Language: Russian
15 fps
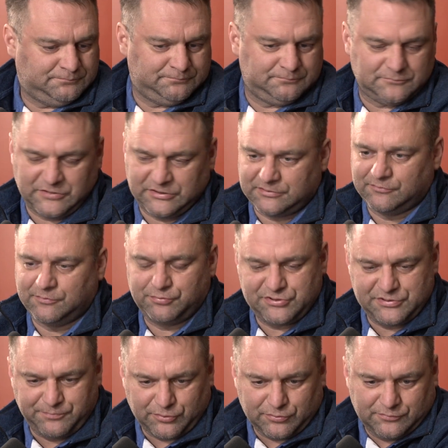этого
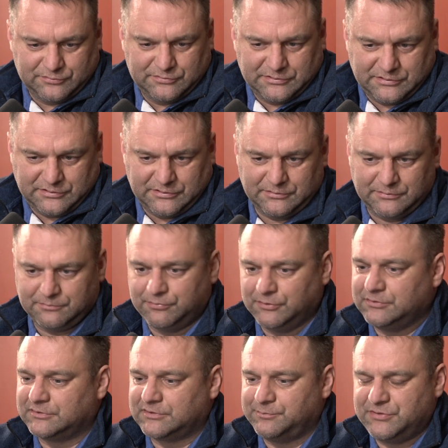путепровода, и
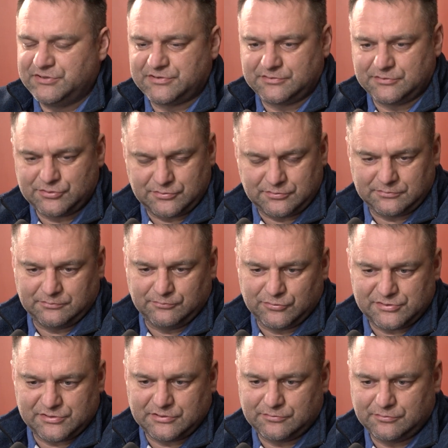было написано, что
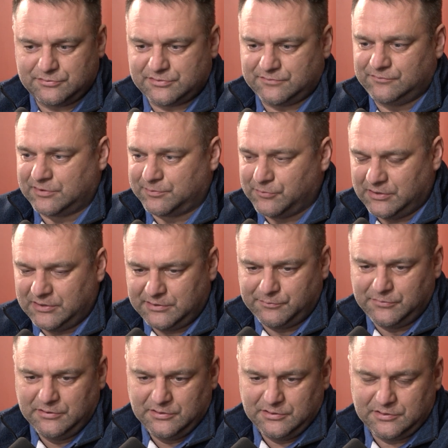мост находится в
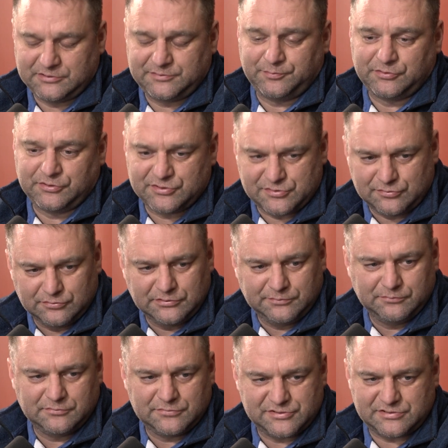нормальном
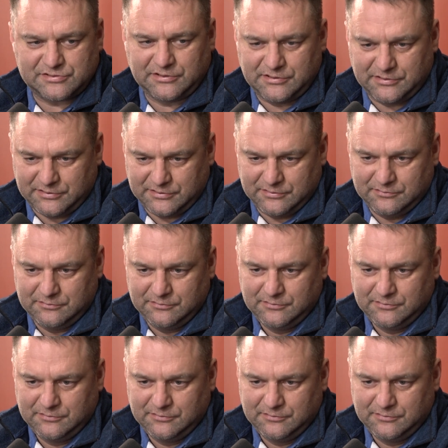эксплуатационном состоянии